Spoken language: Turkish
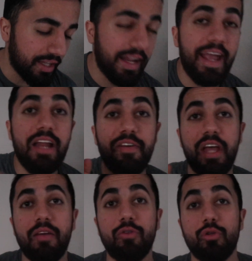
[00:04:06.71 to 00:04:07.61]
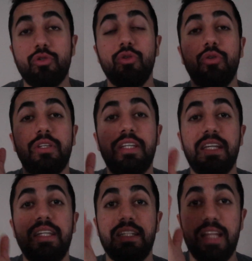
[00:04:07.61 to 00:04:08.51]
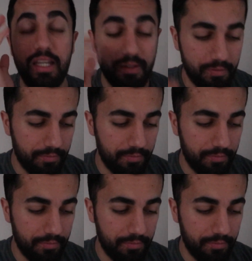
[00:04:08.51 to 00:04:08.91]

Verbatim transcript: kadar elveda videosu. Girin izleyin.